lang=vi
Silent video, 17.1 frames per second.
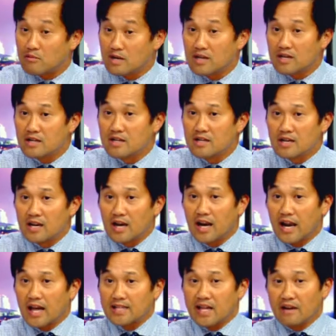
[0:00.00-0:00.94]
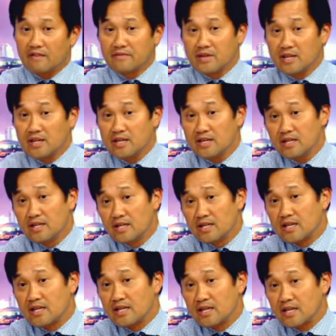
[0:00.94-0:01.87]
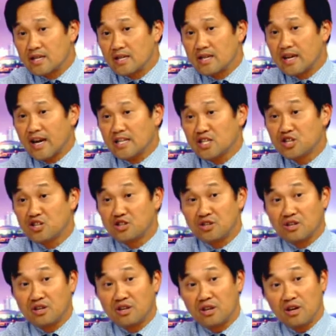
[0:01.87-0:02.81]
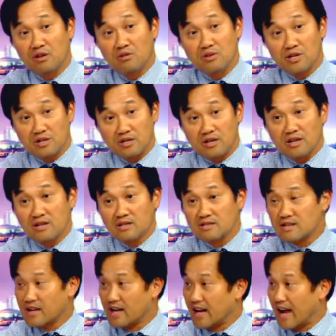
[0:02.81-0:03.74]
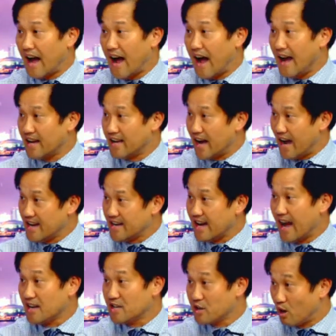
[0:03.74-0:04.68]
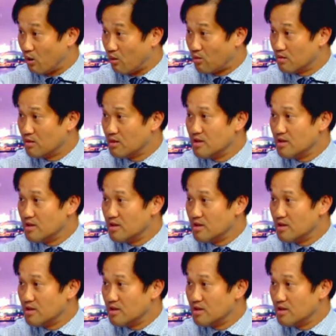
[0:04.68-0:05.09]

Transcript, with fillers: á là tại vì cách cứu chữa hai cái khác nhau.